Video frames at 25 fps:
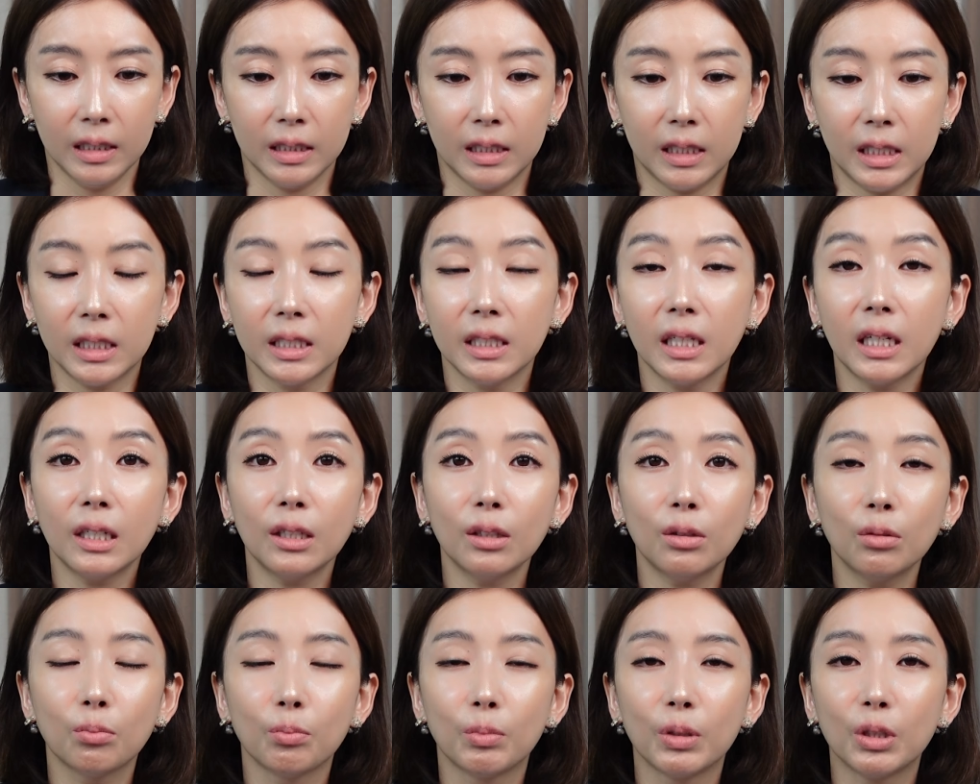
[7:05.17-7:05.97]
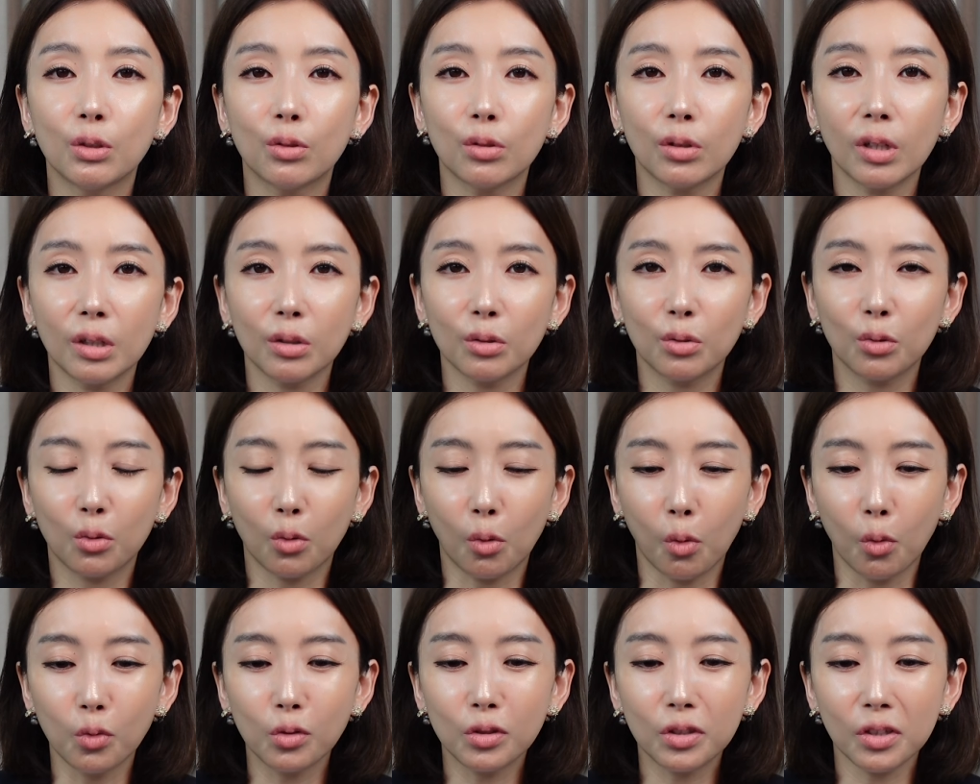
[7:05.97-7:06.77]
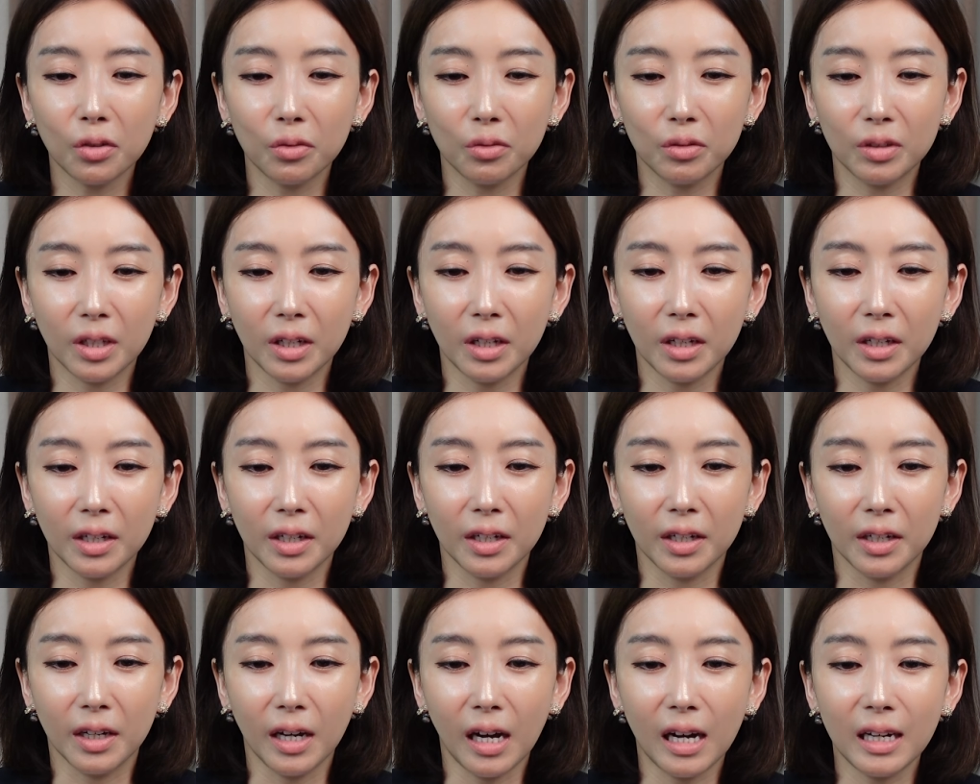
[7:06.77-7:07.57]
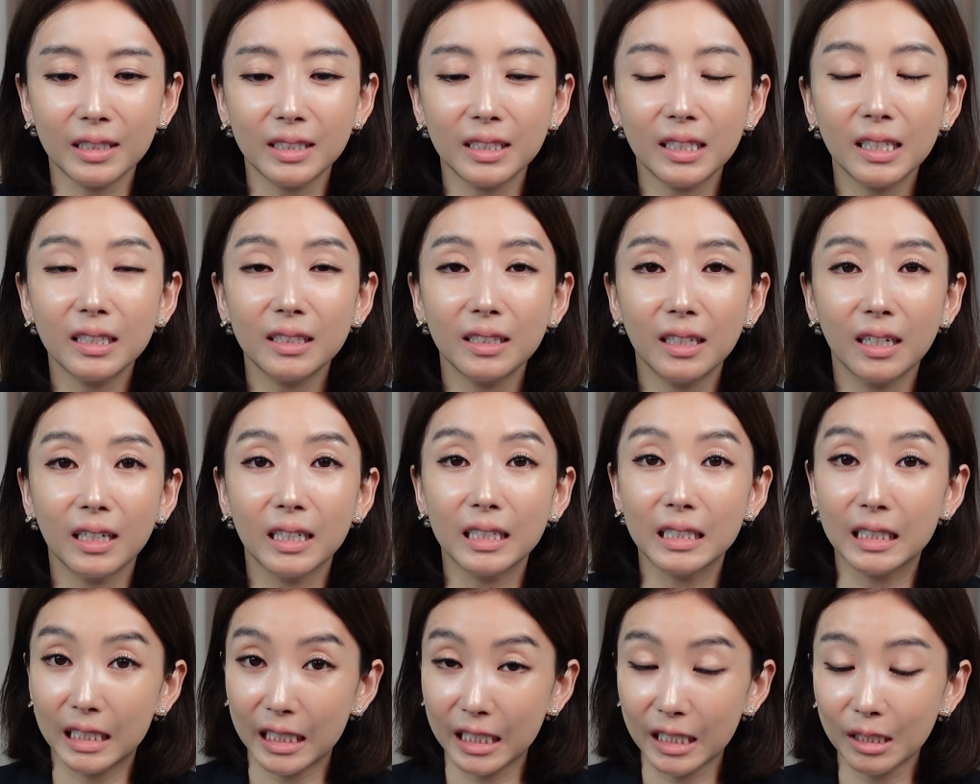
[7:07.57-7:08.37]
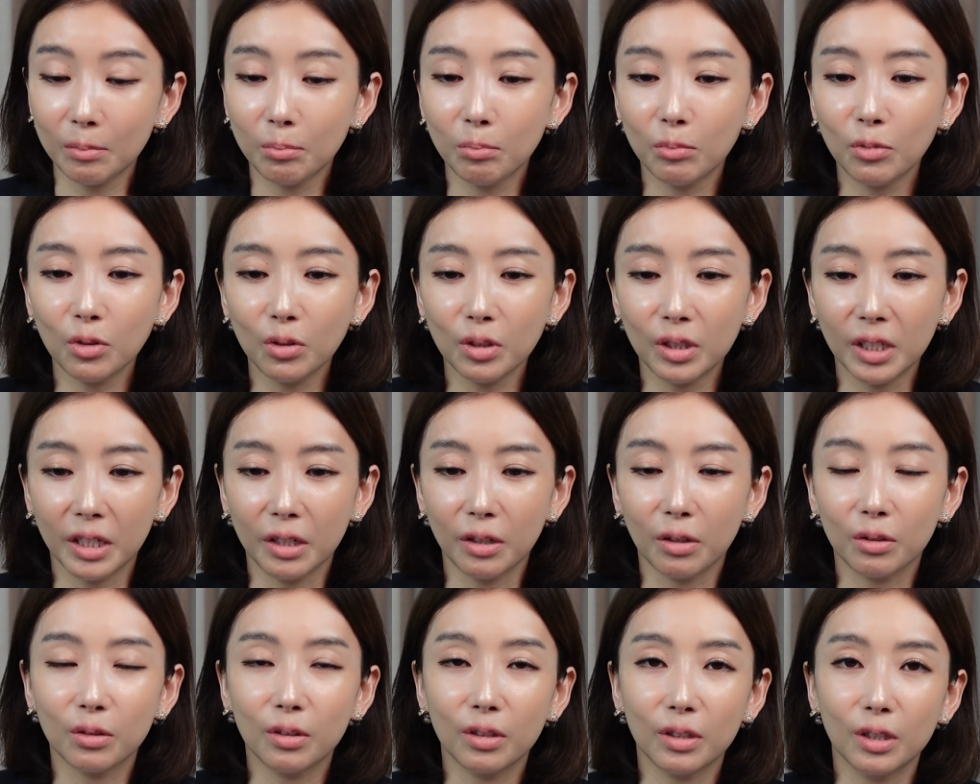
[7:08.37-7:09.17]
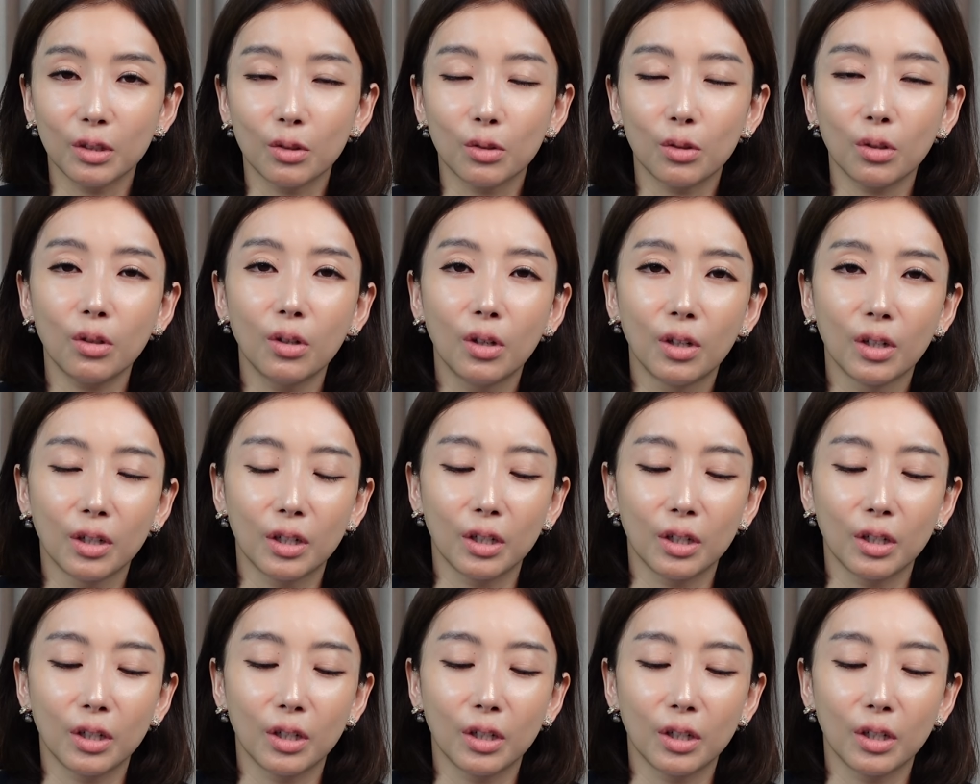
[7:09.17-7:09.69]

지난 민주당 공천 때 학살당한 친문 세력들 있죠.